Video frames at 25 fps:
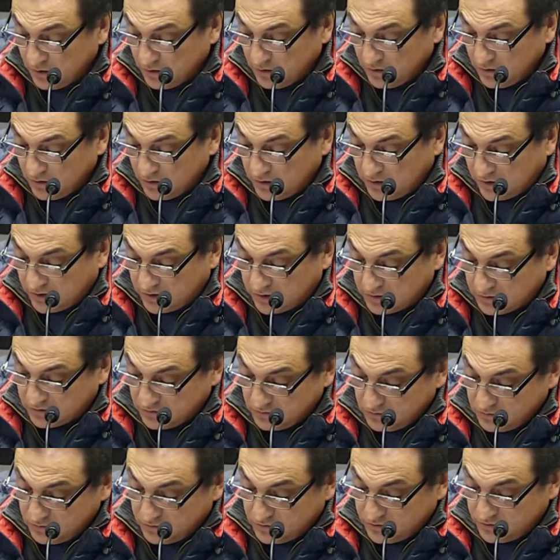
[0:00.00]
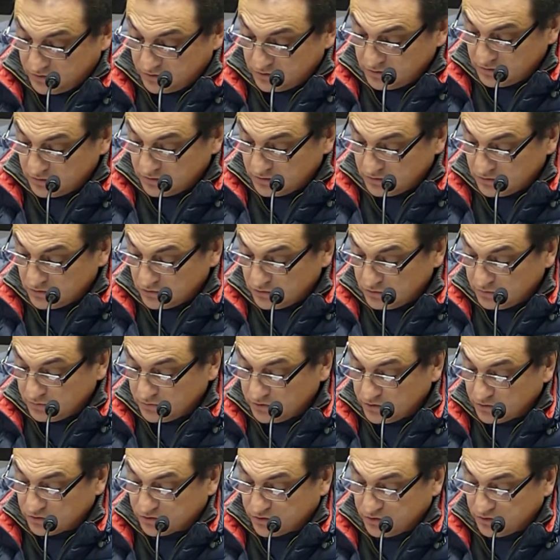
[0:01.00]
la resolución
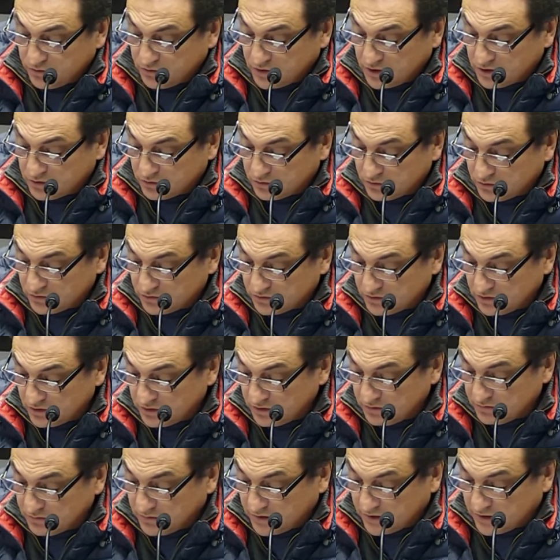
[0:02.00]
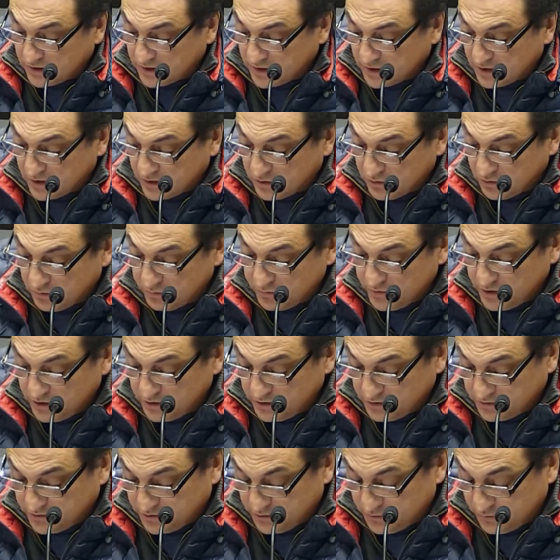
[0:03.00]
número 014 barra
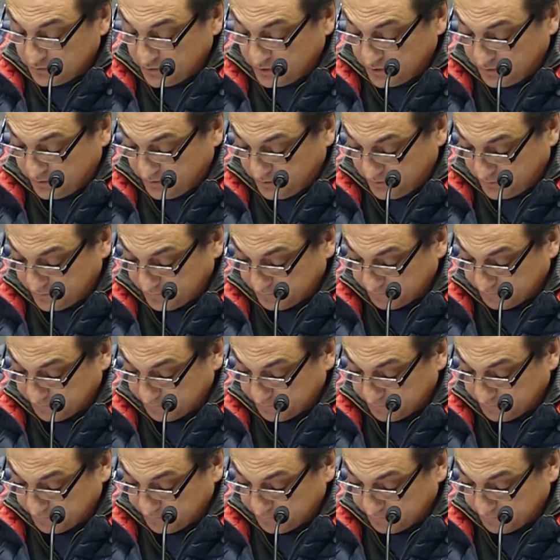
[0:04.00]
2019